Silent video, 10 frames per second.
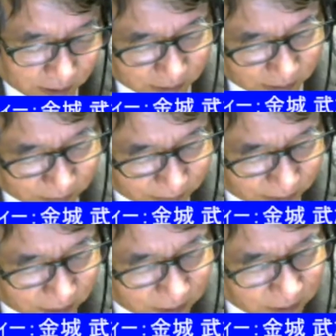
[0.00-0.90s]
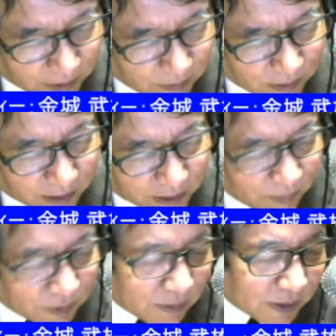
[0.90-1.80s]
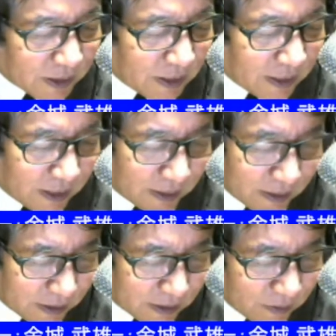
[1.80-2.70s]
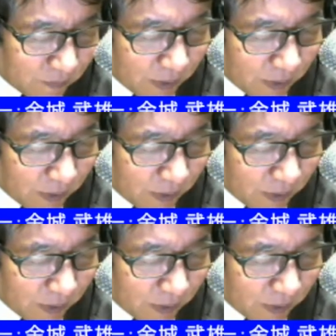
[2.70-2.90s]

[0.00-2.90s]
ぜならば人間は神様じゃないからです